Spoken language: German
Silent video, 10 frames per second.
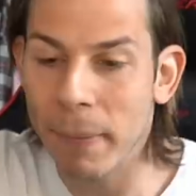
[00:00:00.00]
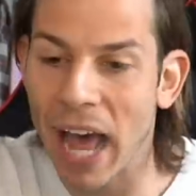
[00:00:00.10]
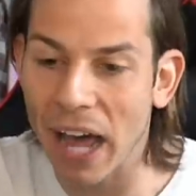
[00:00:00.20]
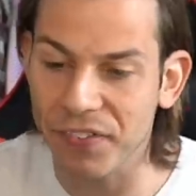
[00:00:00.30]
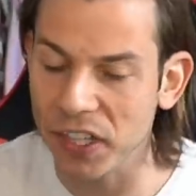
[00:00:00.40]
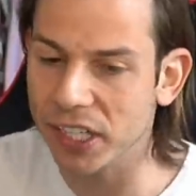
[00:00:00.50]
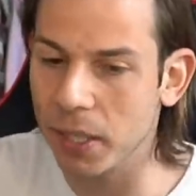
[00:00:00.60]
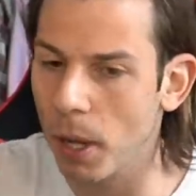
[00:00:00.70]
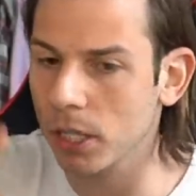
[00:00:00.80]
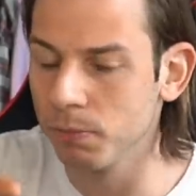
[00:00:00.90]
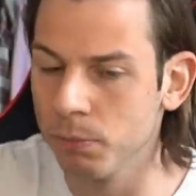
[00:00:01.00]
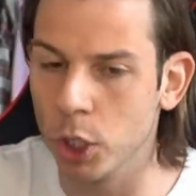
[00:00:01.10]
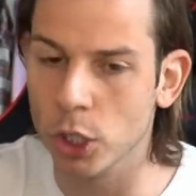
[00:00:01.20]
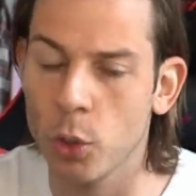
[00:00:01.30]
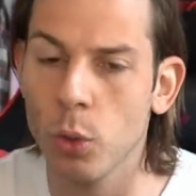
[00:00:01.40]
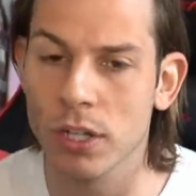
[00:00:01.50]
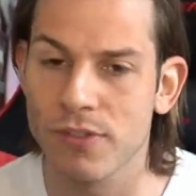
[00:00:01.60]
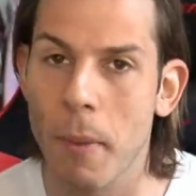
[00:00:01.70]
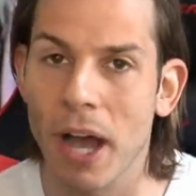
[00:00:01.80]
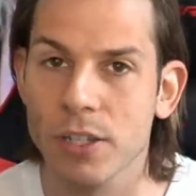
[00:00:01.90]
Man hat nicht gemacht, hm, schaut cool aus,
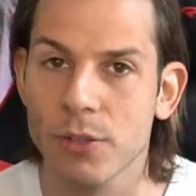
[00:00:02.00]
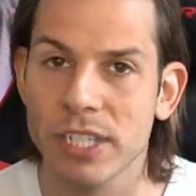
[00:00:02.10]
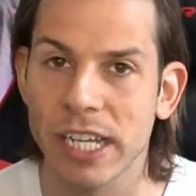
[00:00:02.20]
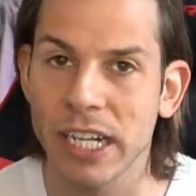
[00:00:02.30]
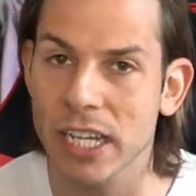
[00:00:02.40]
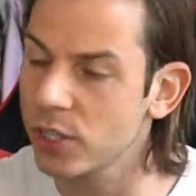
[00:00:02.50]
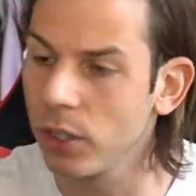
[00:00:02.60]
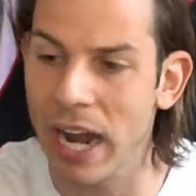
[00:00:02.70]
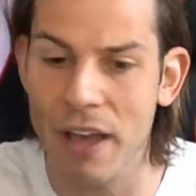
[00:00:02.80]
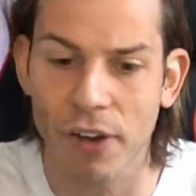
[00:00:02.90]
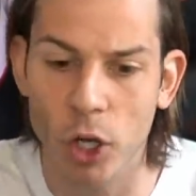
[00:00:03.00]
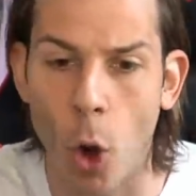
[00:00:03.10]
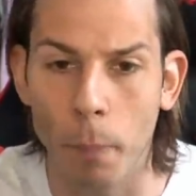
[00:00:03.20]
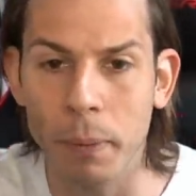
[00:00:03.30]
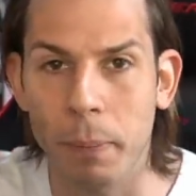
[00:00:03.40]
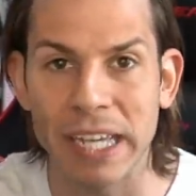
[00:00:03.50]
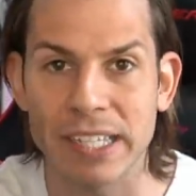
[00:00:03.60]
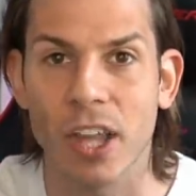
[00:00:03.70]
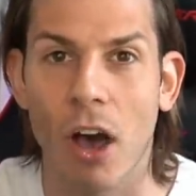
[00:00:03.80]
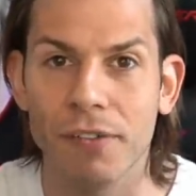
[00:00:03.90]
wir machen sowas ähnliches, sondern einfach
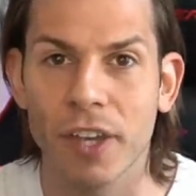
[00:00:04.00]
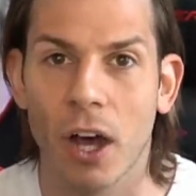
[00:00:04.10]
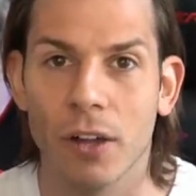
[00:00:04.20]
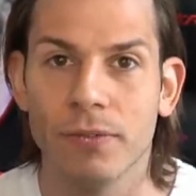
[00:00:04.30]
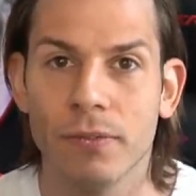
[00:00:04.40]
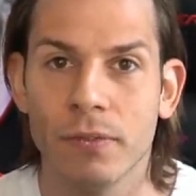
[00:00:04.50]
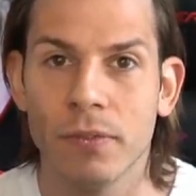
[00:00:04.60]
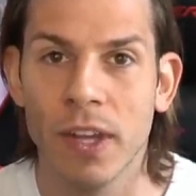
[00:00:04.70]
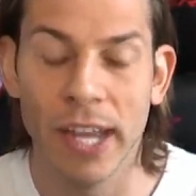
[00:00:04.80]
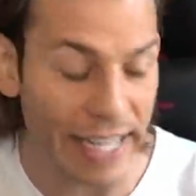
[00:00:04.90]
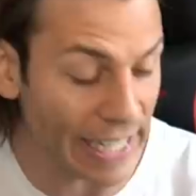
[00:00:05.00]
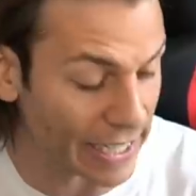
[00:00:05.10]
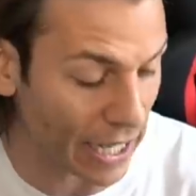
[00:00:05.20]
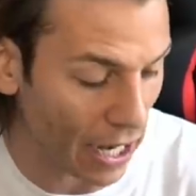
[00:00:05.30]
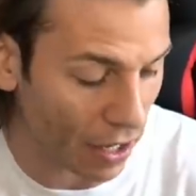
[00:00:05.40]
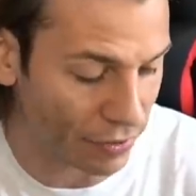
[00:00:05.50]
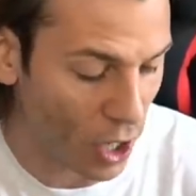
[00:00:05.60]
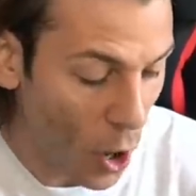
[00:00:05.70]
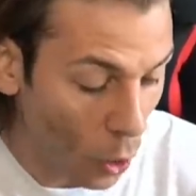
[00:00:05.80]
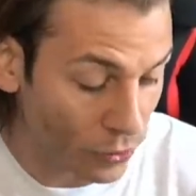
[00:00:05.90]
Copy-Paste draufgehauen. Ekelhaft.
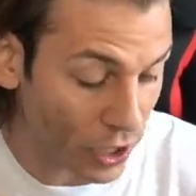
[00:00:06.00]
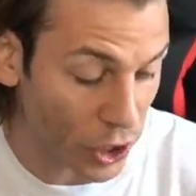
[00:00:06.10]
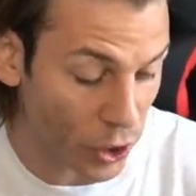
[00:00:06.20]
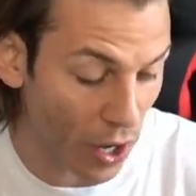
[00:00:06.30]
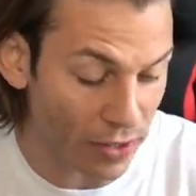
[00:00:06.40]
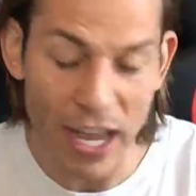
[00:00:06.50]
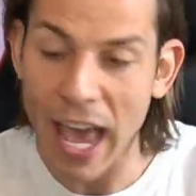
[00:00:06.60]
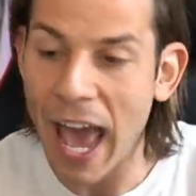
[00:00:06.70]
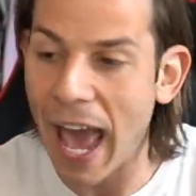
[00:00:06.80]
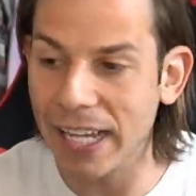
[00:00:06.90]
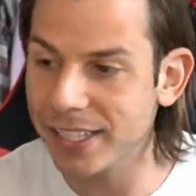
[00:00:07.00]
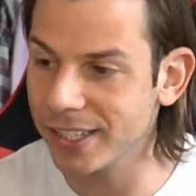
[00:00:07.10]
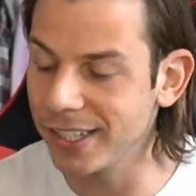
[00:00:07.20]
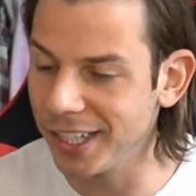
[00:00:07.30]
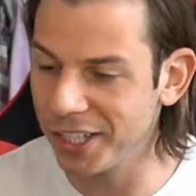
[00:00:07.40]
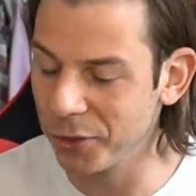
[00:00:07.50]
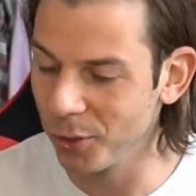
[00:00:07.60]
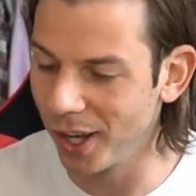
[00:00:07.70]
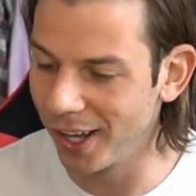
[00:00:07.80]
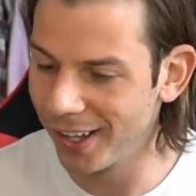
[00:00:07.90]
Und das Shirt heißt nicht
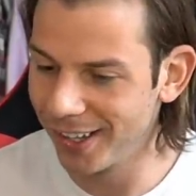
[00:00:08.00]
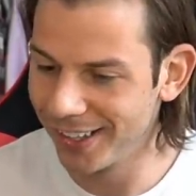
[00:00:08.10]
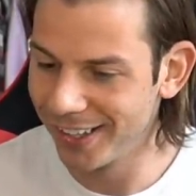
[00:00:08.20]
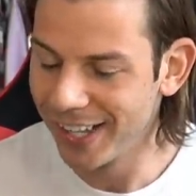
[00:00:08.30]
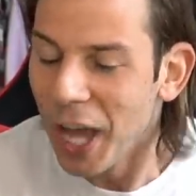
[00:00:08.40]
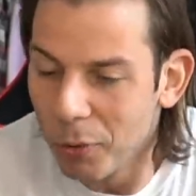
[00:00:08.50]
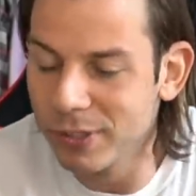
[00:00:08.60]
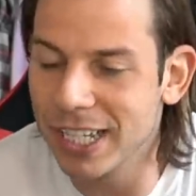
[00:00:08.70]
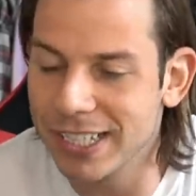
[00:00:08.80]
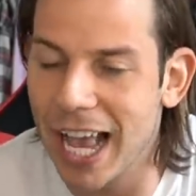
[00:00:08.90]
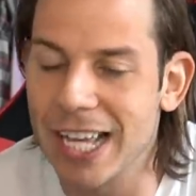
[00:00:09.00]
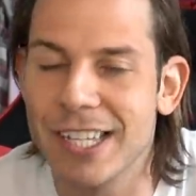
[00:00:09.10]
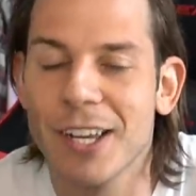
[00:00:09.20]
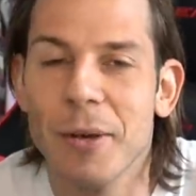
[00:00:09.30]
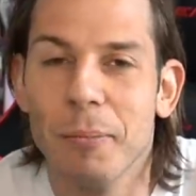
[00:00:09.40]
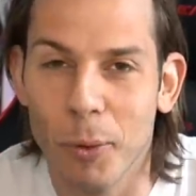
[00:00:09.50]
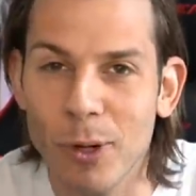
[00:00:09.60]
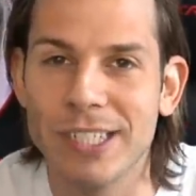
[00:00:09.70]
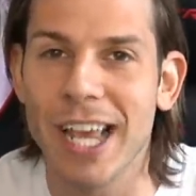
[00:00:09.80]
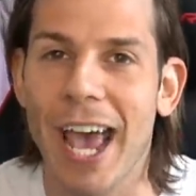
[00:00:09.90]
nur, unseres heißt
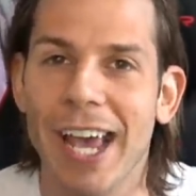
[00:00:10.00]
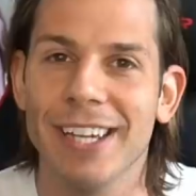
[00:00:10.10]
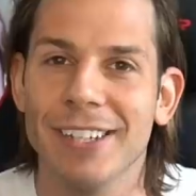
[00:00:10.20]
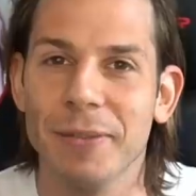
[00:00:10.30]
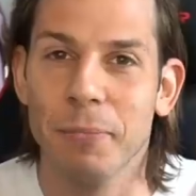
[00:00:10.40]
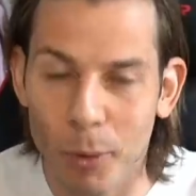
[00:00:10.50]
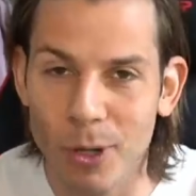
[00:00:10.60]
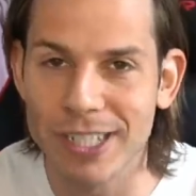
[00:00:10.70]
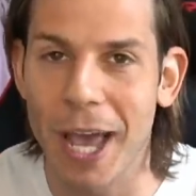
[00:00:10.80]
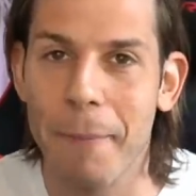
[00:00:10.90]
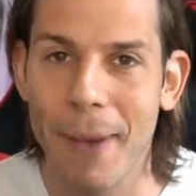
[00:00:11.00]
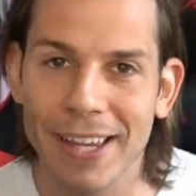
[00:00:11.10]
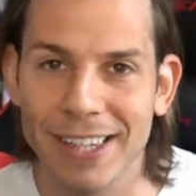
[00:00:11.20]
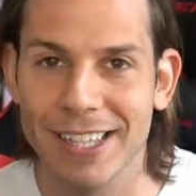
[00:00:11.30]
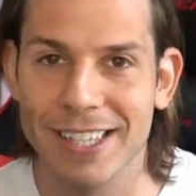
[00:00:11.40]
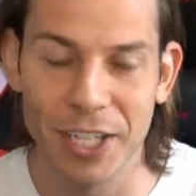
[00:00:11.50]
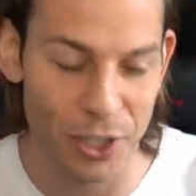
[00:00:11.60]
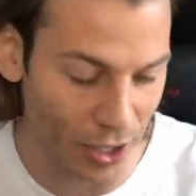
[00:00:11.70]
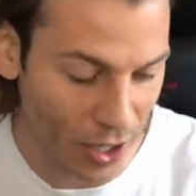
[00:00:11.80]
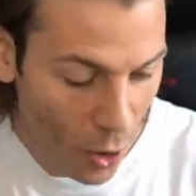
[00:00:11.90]
Bullseye Bullseye Bandits
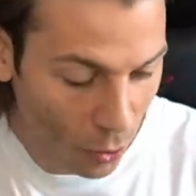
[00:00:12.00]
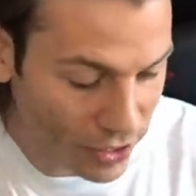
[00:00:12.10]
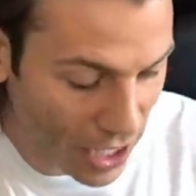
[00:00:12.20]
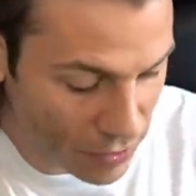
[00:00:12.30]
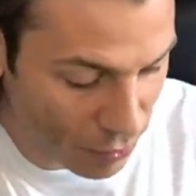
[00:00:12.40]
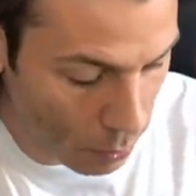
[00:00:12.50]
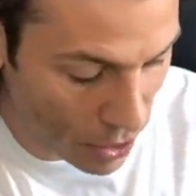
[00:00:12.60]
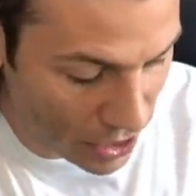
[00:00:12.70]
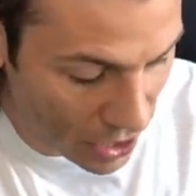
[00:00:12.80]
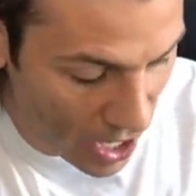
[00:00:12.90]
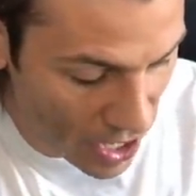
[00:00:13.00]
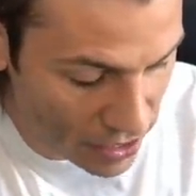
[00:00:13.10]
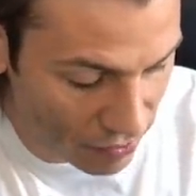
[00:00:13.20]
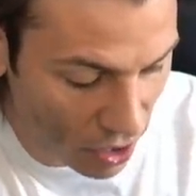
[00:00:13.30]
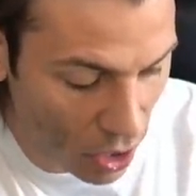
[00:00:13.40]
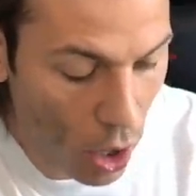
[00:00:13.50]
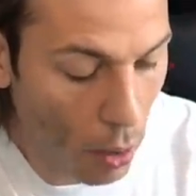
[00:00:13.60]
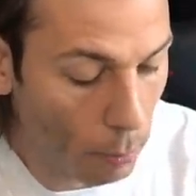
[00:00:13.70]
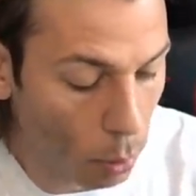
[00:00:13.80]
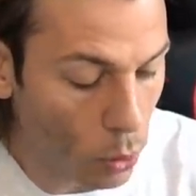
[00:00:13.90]
T-Shirt. Und das bei denen heißt einfach
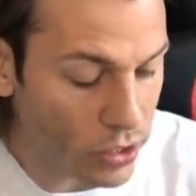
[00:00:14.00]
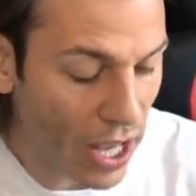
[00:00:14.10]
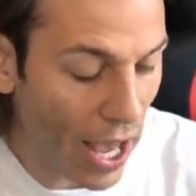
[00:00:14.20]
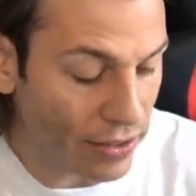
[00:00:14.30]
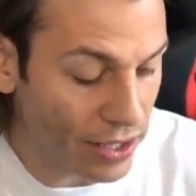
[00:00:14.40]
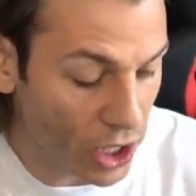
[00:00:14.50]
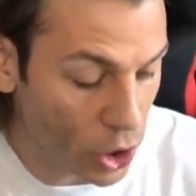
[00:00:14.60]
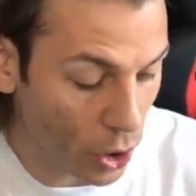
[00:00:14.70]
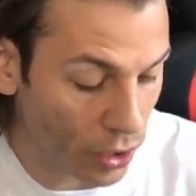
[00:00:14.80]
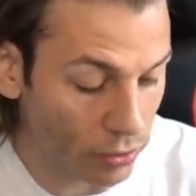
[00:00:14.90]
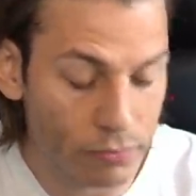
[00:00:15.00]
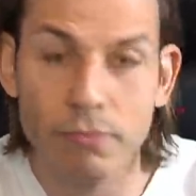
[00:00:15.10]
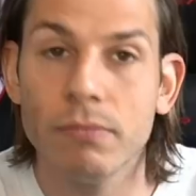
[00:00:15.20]
Bullseye T-Shirt.